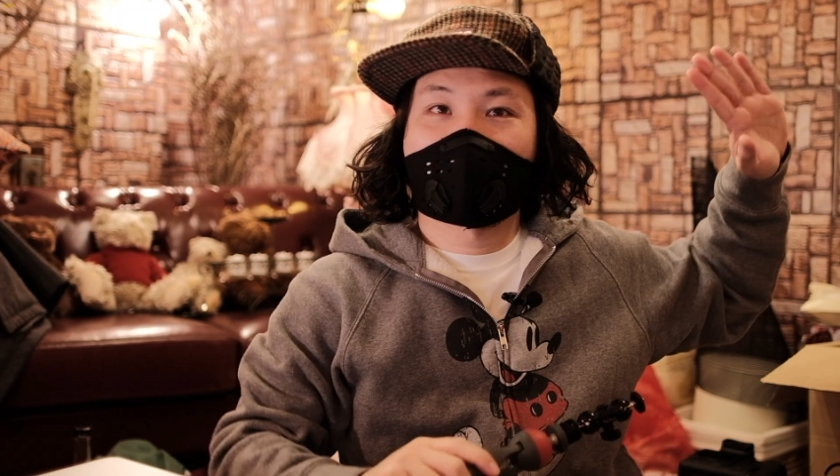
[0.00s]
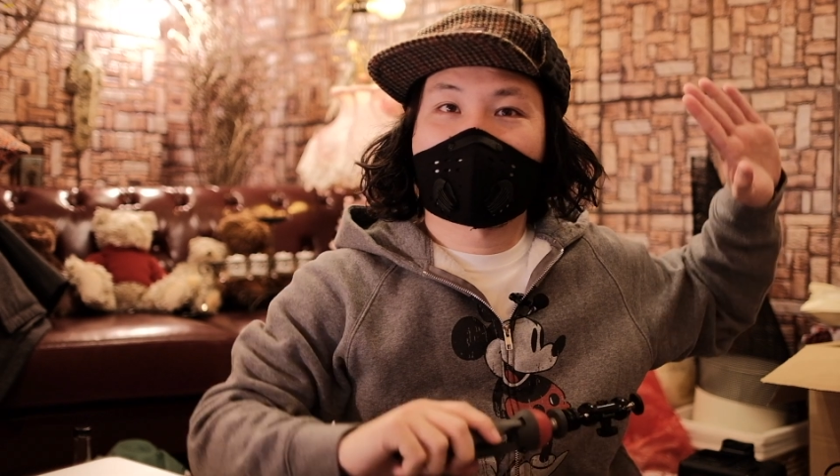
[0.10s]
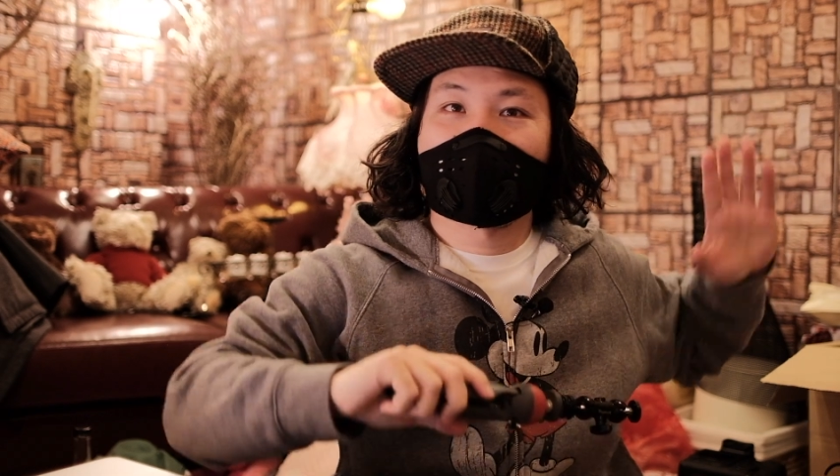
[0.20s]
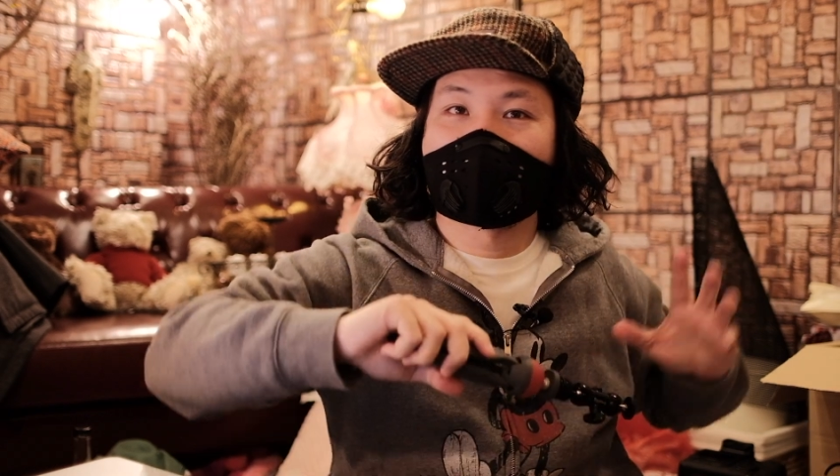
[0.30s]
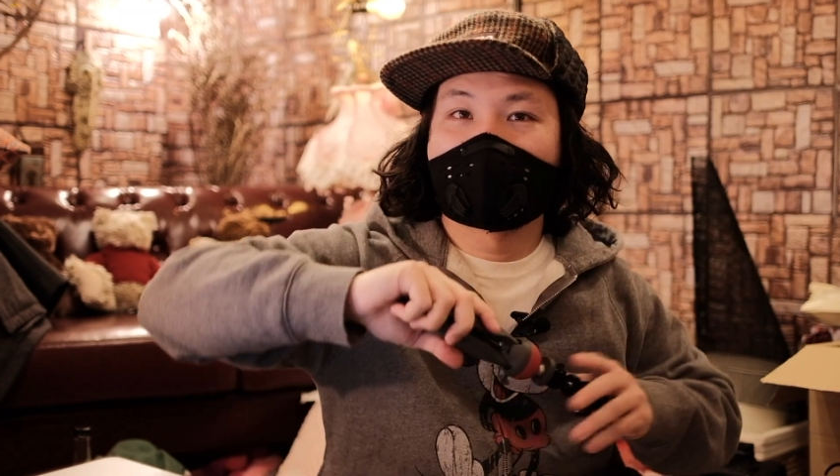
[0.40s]
で
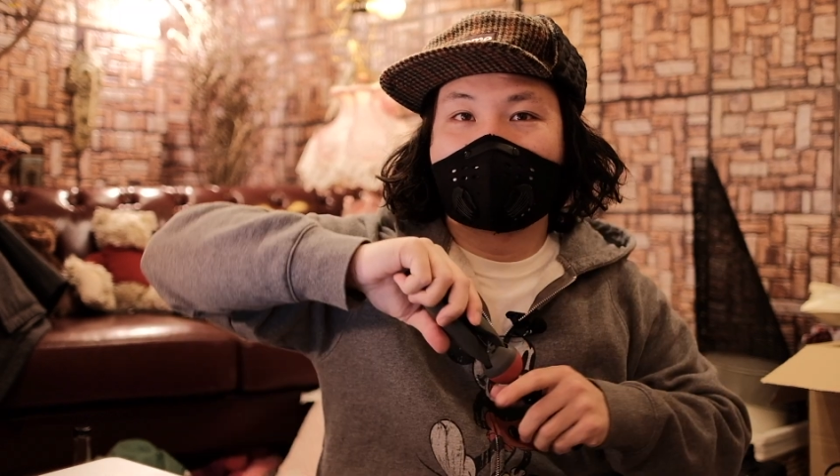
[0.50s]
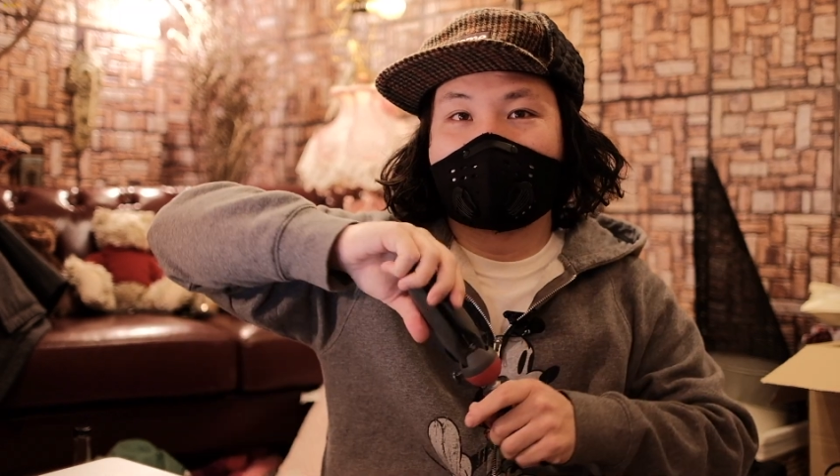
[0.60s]
は、